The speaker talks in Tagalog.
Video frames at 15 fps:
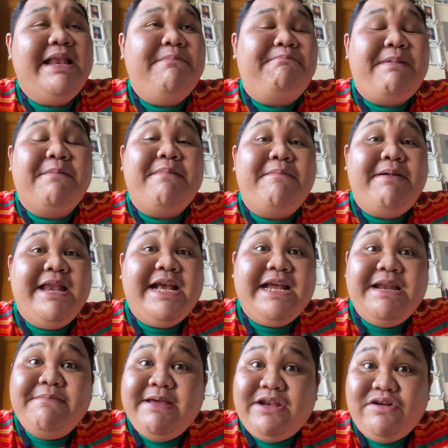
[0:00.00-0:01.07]
pagbabalik
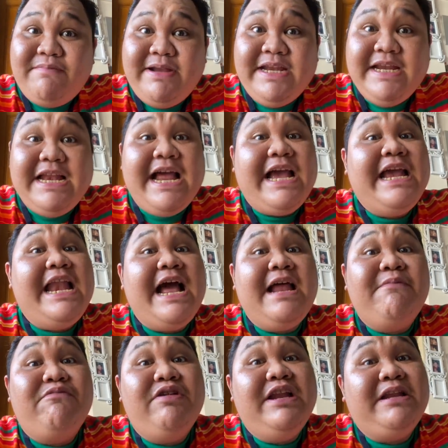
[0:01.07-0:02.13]
ka ng Metro Manila, kailangan
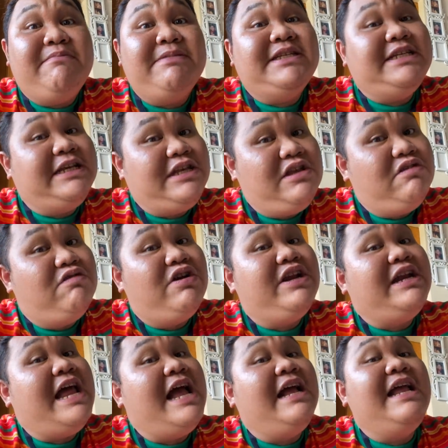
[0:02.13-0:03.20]
mo ulit mag-secure
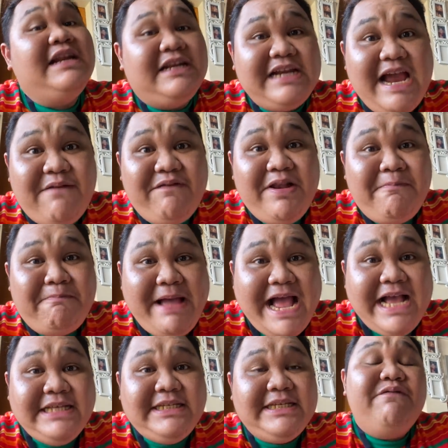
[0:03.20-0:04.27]
ng travel
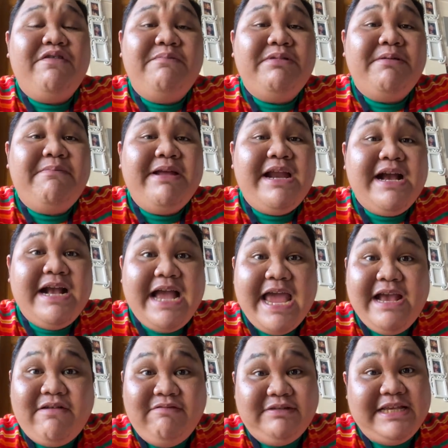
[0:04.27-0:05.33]
pass from the barangay
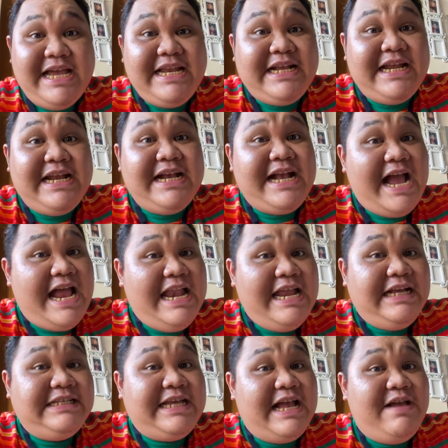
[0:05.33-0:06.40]
kung saan ka nang
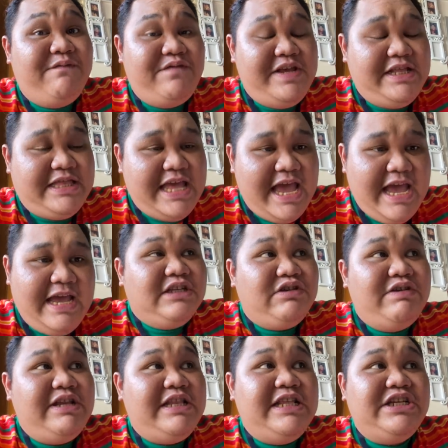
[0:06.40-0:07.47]
galing galing sa Cavite. So
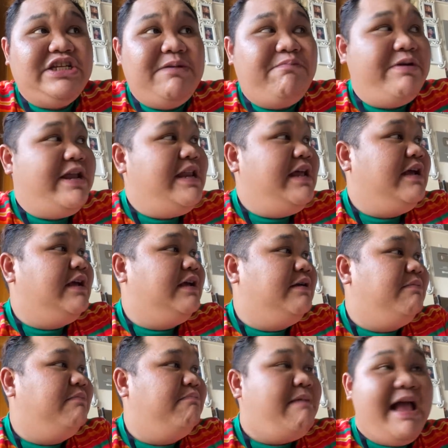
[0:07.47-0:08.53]
hindi siya
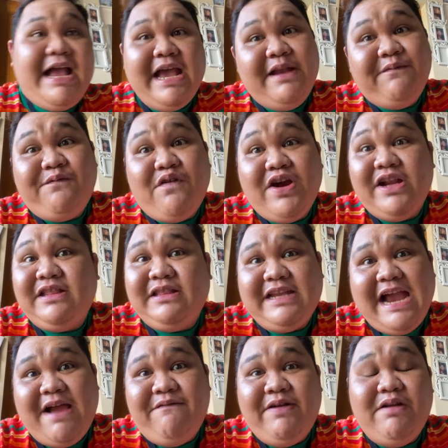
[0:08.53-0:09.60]
pwedeng back and forth
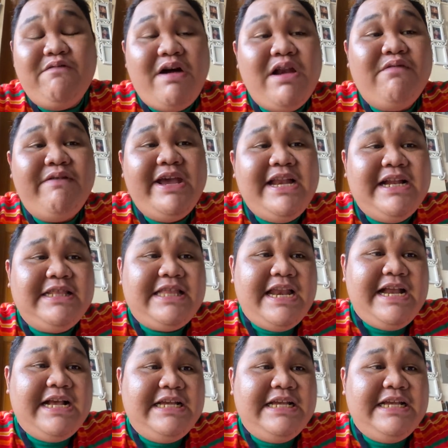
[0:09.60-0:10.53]
travel. One way lang talaga